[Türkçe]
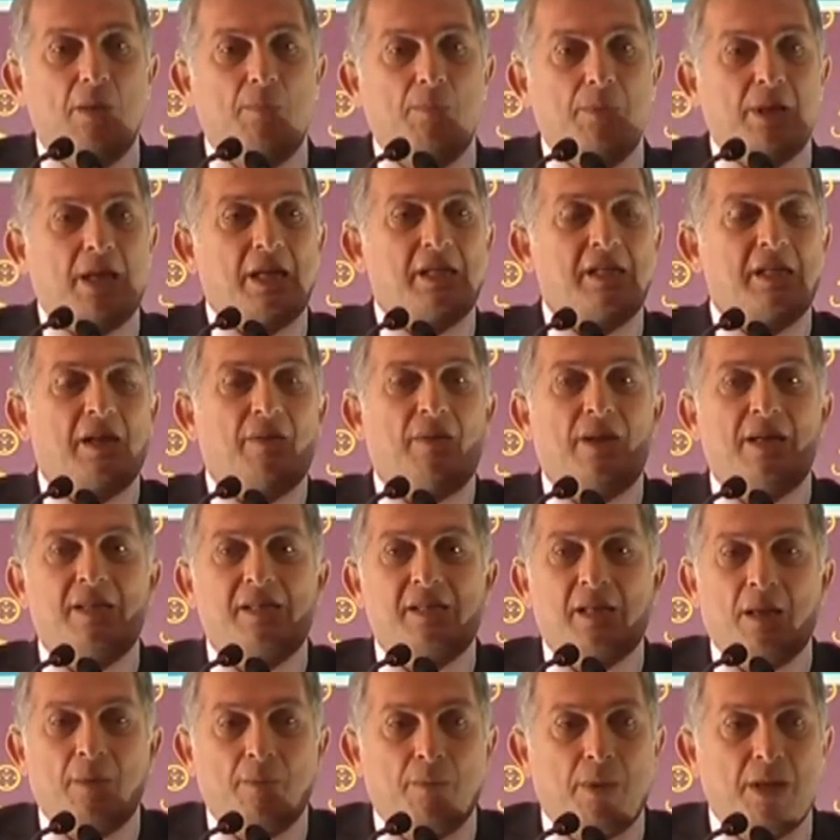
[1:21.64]
Biraz evvel
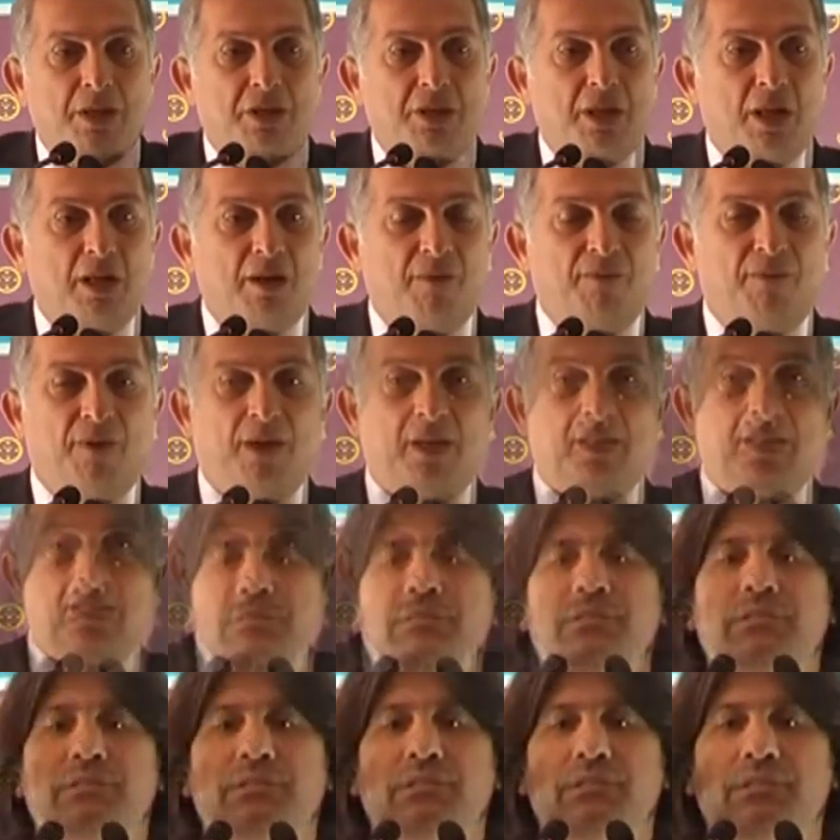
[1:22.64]
Sayın Başkan ifade
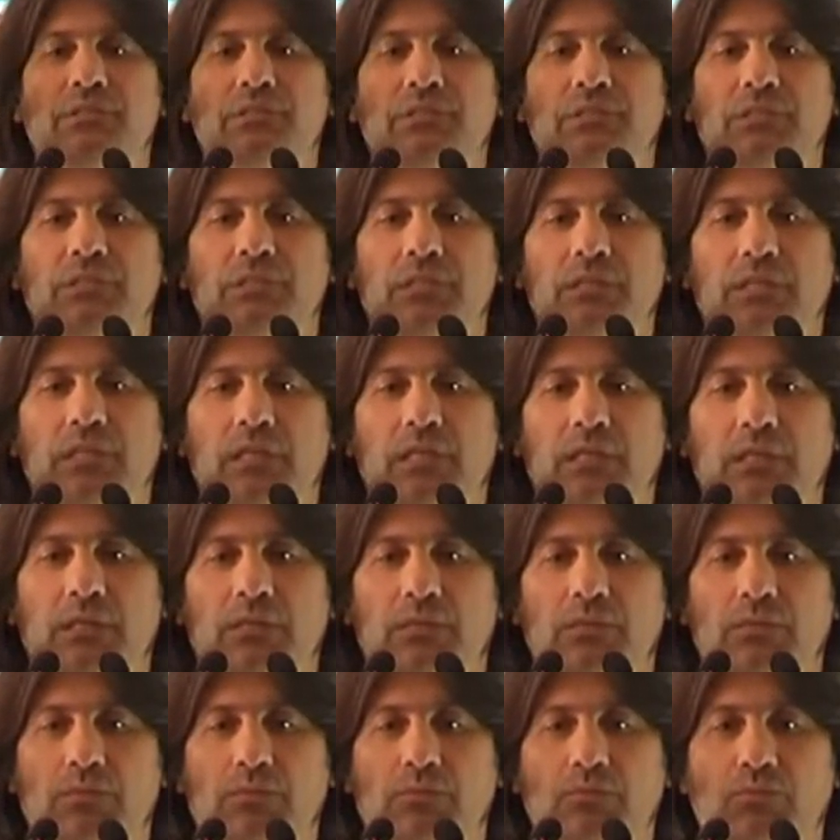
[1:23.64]
etti. Türkiye
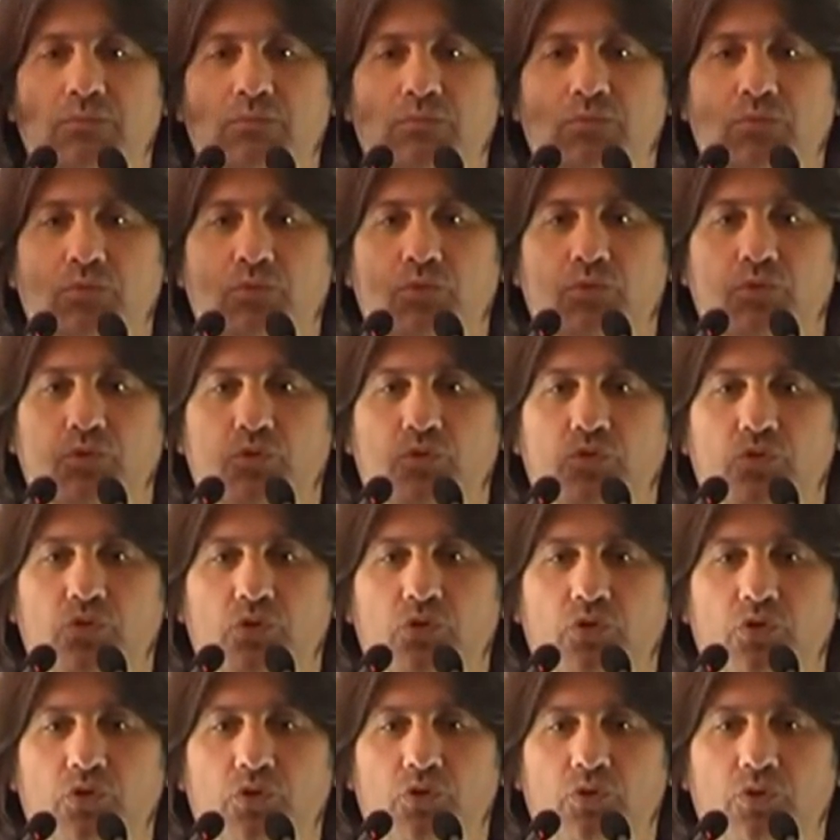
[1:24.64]
jeopolitik
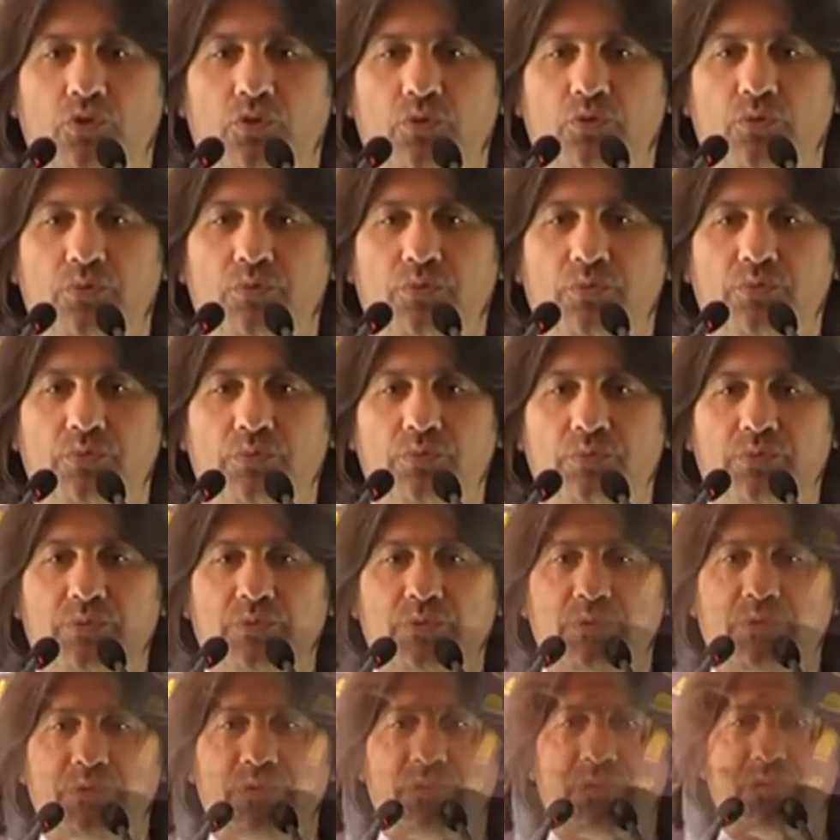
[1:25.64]
olarak Avrupa için
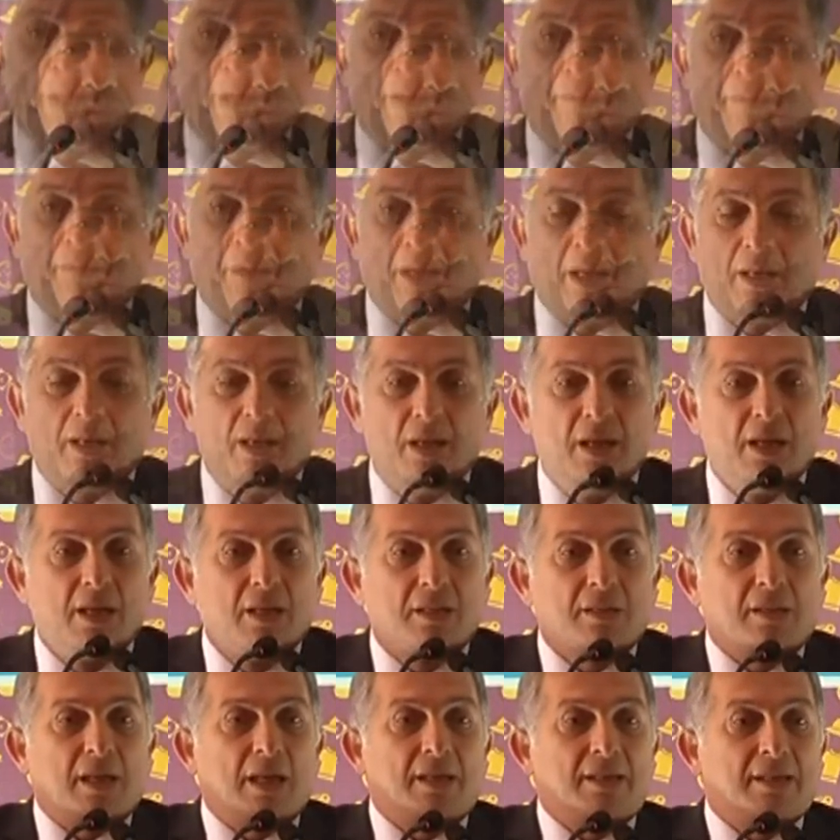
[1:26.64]
biçilmiş bir kaptan.
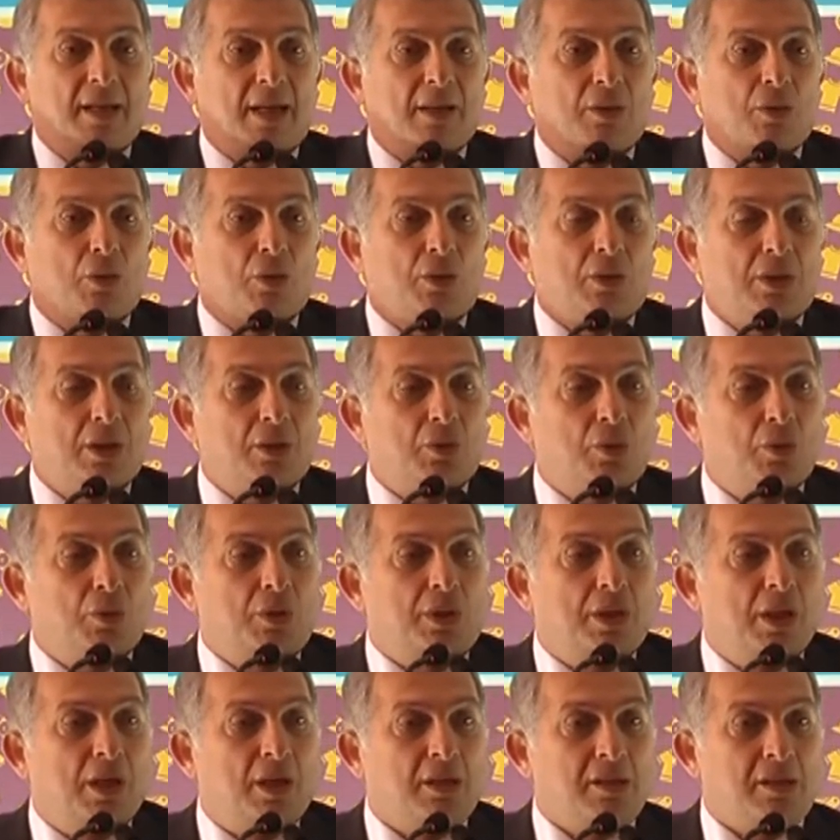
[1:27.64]
84'te
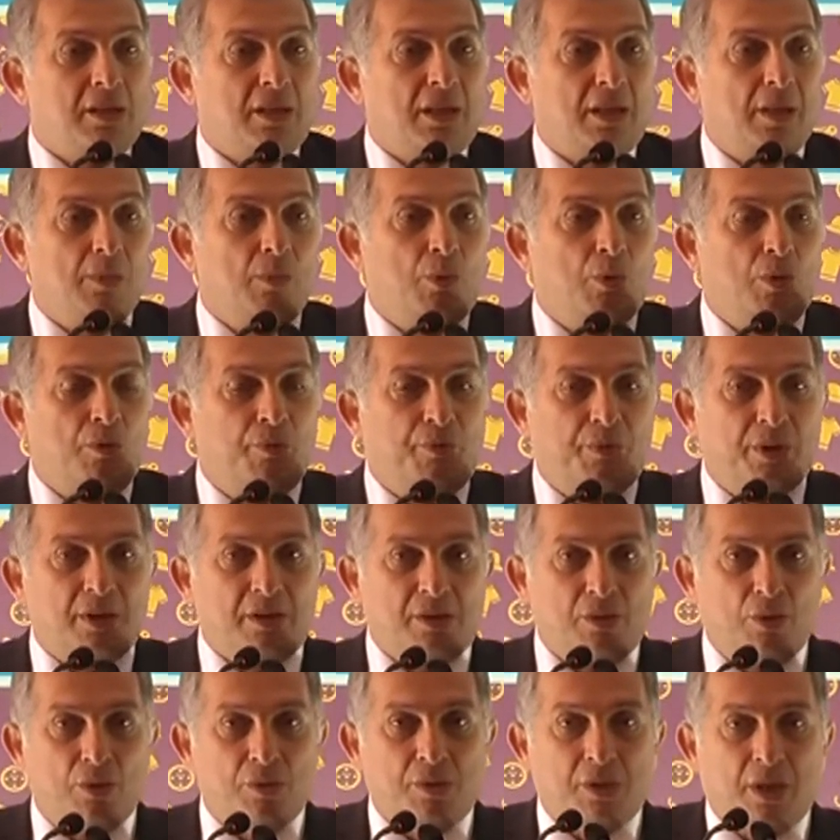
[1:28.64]
Türkiye hazır giyim
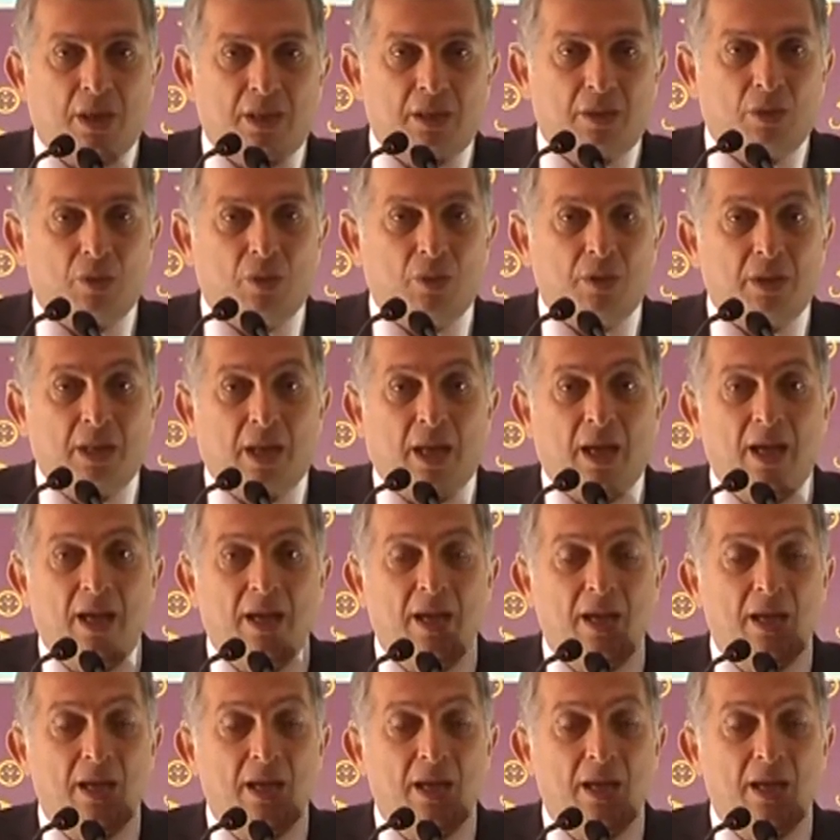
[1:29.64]
konfeksiyon sektöründe